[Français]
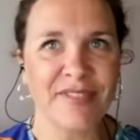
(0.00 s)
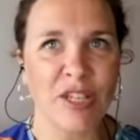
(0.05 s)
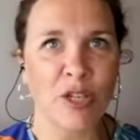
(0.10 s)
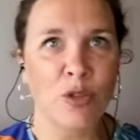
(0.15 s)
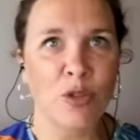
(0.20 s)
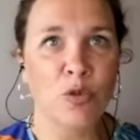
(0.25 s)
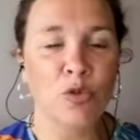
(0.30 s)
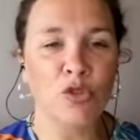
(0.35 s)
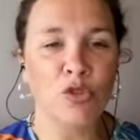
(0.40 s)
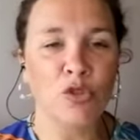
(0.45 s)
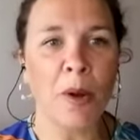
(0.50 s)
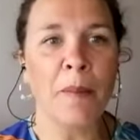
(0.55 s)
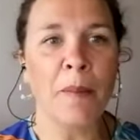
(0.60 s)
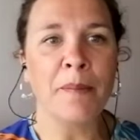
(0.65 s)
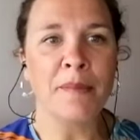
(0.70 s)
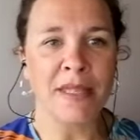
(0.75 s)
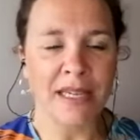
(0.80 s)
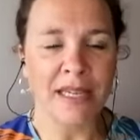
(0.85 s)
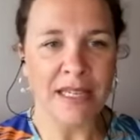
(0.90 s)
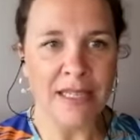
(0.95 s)
nous sommes
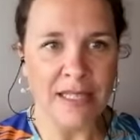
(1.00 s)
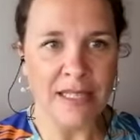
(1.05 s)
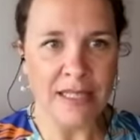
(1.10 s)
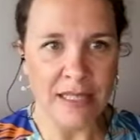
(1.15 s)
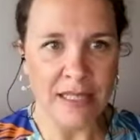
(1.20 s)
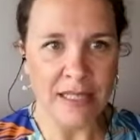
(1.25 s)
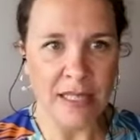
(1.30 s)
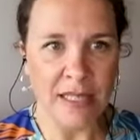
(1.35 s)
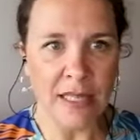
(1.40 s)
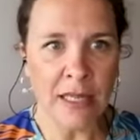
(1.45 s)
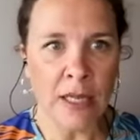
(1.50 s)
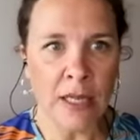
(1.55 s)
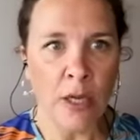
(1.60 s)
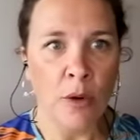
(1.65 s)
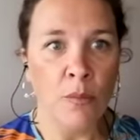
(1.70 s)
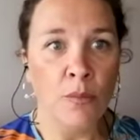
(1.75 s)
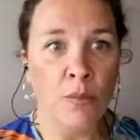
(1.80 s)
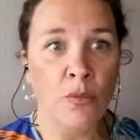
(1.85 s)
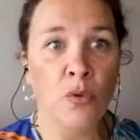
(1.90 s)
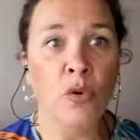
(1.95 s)
bien guidés
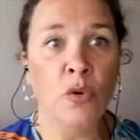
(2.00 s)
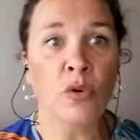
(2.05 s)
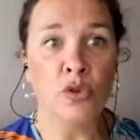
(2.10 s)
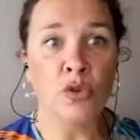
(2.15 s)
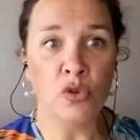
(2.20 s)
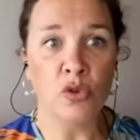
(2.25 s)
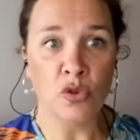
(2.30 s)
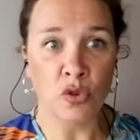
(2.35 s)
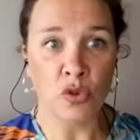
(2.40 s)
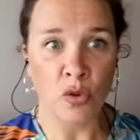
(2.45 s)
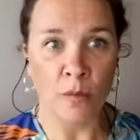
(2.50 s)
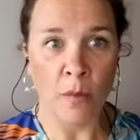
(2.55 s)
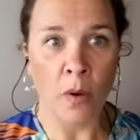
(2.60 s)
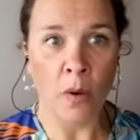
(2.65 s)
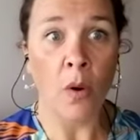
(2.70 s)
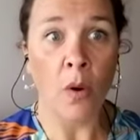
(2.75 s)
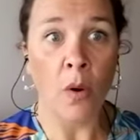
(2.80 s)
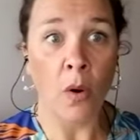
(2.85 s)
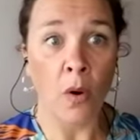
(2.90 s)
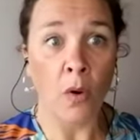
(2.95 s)
pour justement
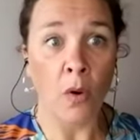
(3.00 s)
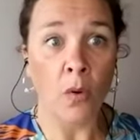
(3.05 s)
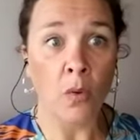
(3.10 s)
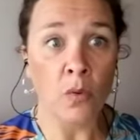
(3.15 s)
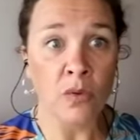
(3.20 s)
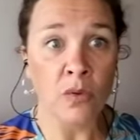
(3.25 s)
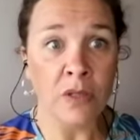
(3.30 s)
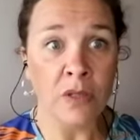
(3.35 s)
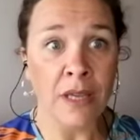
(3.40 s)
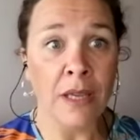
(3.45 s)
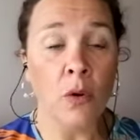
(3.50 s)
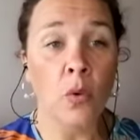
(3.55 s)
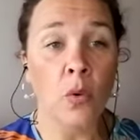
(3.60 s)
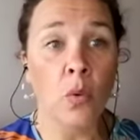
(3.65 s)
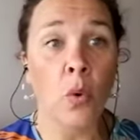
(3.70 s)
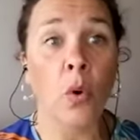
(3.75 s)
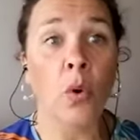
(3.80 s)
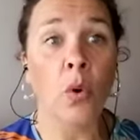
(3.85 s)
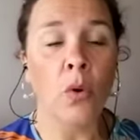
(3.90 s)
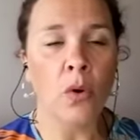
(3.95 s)
rencontrer ou
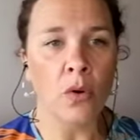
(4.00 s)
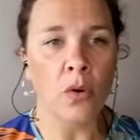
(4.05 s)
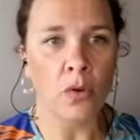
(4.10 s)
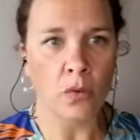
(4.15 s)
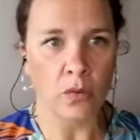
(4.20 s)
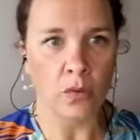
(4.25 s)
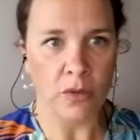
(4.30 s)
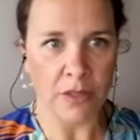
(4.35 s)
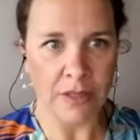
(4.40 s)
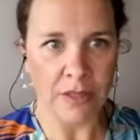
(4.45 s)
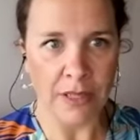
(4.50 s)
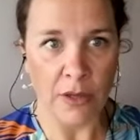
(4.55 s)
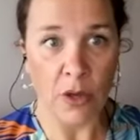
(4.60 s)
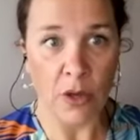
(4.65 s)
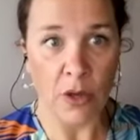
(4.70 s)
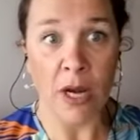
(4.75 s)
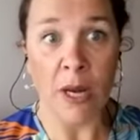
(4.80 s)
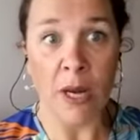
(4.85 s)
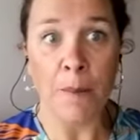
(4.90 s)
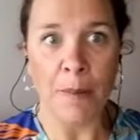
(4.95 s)
re-rencontrer d'ailleurs
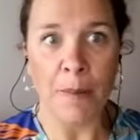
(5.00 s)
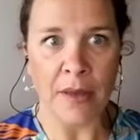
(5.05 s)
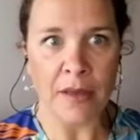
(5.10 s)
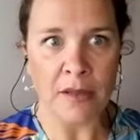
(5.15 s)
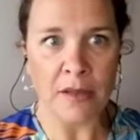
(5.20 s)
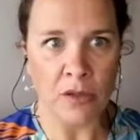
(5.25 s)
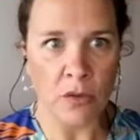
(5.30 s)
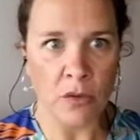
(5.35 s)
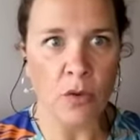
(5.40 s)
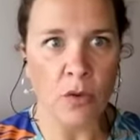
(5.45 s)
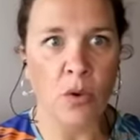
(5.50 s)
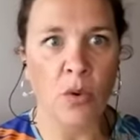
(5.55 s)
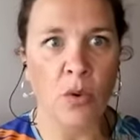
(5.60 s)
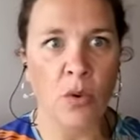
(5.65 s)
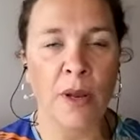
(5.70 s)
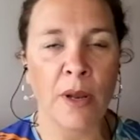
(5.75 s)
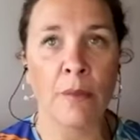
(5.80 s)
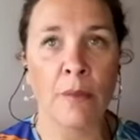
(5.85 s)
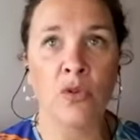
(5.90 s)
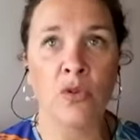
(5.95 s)
les personnes que l'on
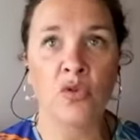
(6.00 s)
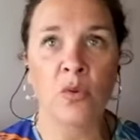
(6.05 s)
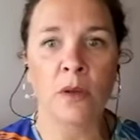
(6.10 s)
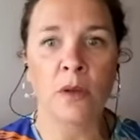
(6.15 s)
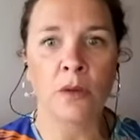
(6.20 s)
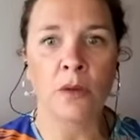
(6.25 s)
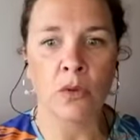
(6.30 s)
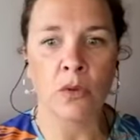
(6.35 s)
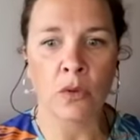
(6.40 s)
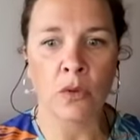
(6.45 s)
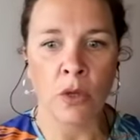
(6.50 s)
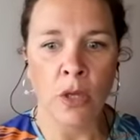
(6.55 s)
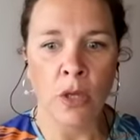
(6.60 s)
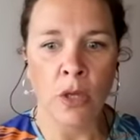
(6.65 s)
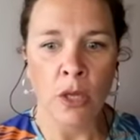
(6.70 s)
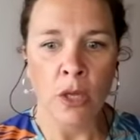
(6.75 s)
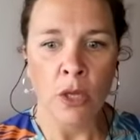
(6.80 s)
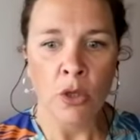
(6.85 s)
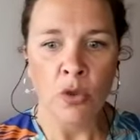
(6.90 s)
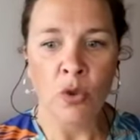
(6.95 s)
a besoin de,
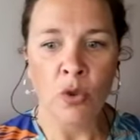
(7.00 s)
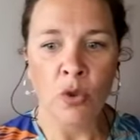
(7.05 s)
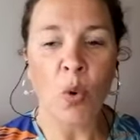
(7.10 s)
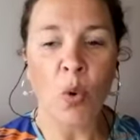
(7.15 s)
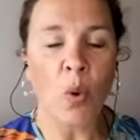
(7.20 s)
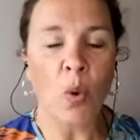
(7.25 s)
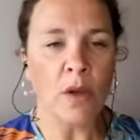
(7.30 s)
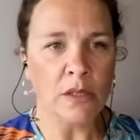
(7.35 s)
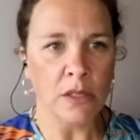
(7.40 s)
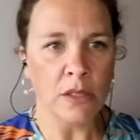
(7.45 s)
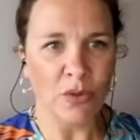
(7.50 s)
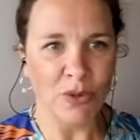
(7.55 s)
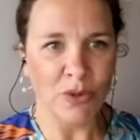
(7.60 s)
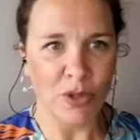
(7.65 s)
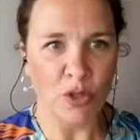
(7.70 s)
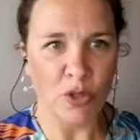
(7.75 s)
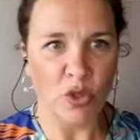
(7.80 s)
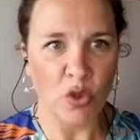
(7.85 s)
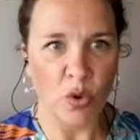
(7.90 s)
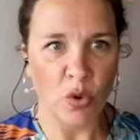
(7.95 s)
croiser sur
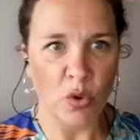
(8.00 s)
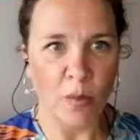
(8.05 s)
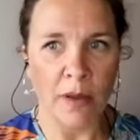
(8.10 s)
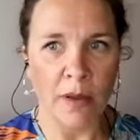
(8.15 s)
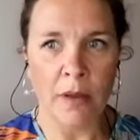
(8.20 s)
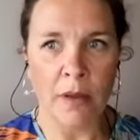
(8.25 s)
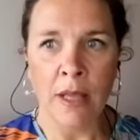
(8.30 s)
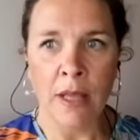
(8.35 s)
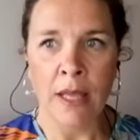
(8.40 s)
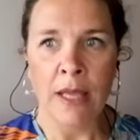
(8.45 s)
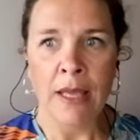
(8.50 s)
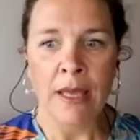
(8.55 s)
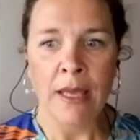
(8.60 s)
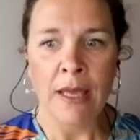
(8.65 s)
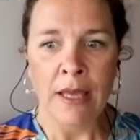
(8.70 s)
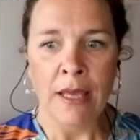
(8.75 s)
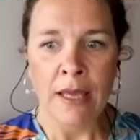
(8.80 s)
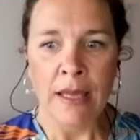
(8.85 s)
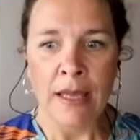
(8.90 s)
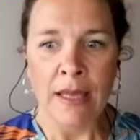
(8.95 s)
notre chemin,
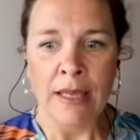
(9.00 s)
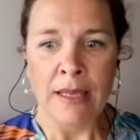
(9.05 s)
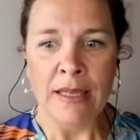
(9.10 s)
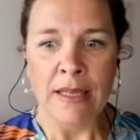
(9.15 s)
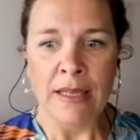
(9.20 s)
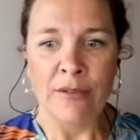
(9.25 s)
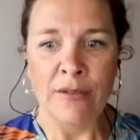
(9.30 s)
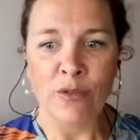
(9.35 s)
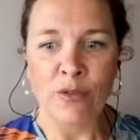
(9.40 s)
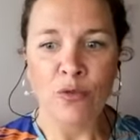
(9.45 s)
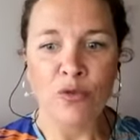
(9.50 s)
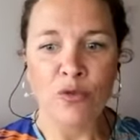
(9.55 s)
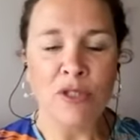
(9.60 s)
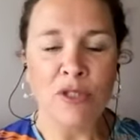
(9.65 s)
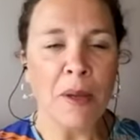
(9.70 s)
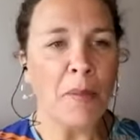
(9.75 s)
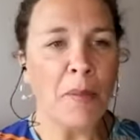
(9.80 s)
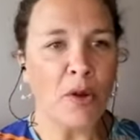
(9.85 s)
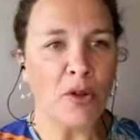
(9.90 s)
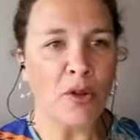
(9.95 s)
qui vont nous
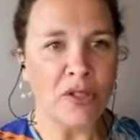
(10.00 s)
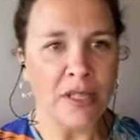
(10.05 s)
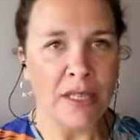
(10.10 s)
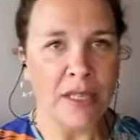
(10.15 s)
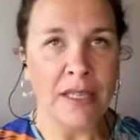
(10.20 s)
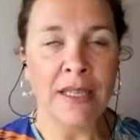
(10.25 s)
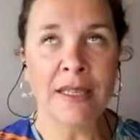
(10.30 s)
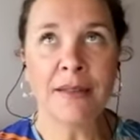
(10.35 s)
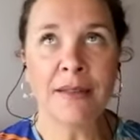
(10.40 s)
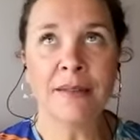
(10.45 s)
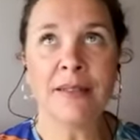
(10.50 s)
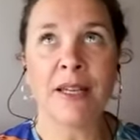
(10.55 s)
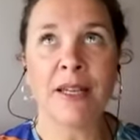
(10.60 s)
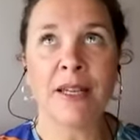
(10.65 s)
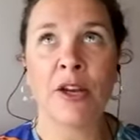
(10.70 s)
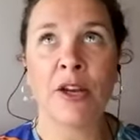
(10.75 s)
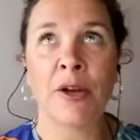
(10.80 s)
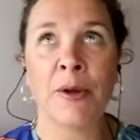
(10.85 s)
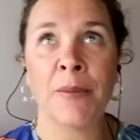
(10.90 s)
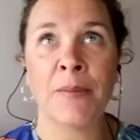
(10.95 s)
apporter
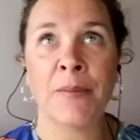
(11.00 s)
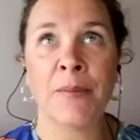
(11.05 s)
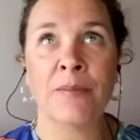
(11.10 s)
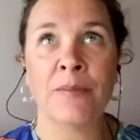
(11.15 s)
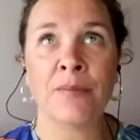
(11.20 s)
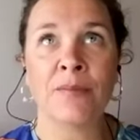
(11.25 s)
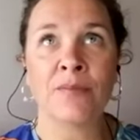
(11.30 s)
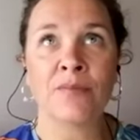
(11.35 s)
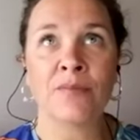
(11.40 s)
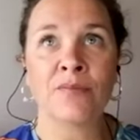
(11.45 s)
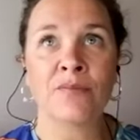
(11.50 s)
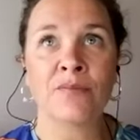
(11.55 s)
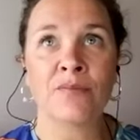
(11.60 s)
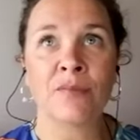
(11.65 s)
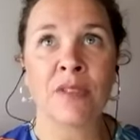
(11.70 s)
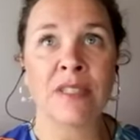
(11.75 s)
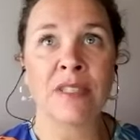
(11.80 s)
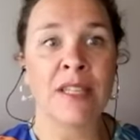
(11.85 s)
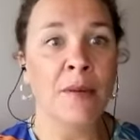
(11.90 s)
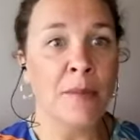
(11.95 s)

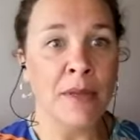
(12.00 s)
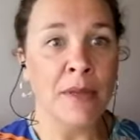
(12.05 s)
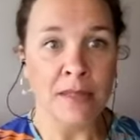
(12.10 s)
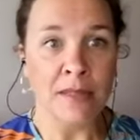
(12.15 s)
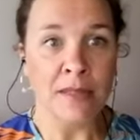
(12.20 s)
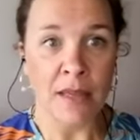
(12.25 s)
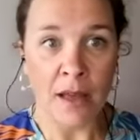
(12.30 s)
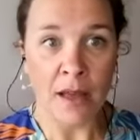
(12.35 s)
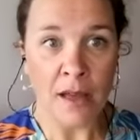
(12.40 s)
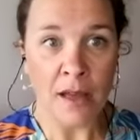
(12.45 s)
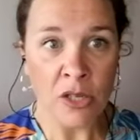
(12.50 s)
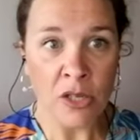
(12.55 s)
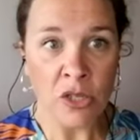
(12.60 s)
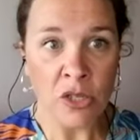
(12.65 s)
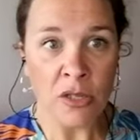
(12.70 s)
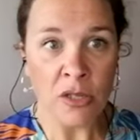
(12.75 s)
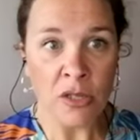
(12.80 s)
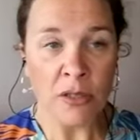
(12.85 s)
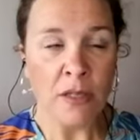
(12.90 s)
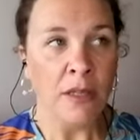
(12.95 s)
des messages,
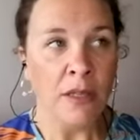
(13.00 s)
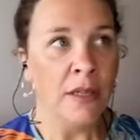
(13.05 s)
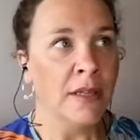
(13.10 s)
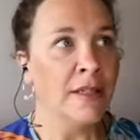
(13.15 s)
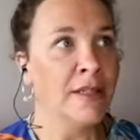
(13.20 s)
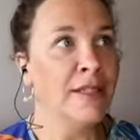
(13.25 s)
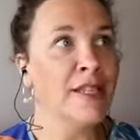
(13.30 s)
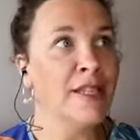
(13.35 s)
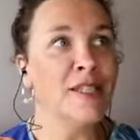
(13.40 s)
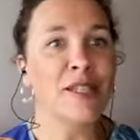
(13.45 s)
des